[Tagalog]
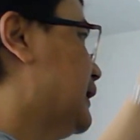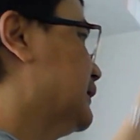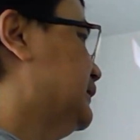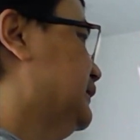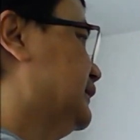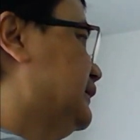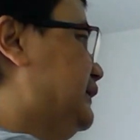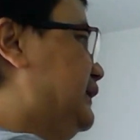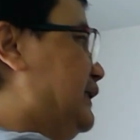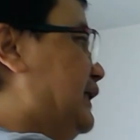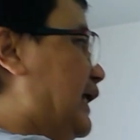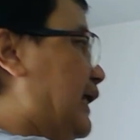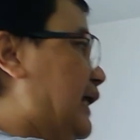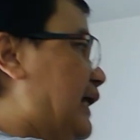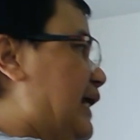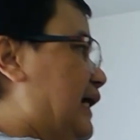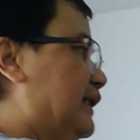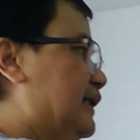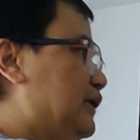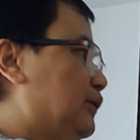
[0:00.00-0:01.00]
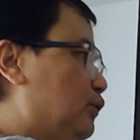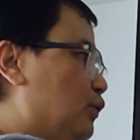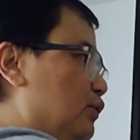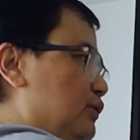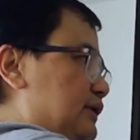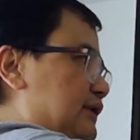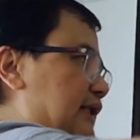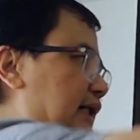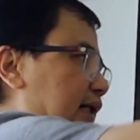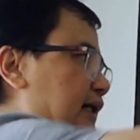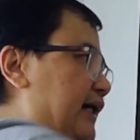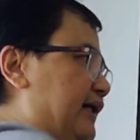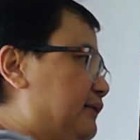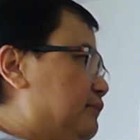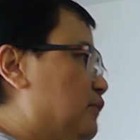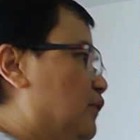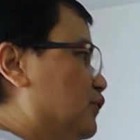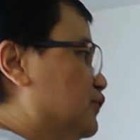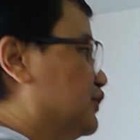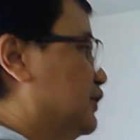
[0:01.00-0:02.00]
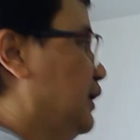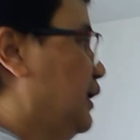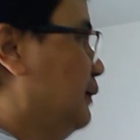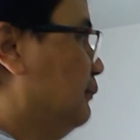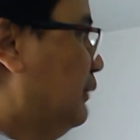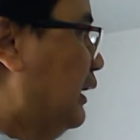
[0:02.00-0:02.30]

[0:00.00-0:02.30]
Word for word: axis, dinala natin doon sa rightmost.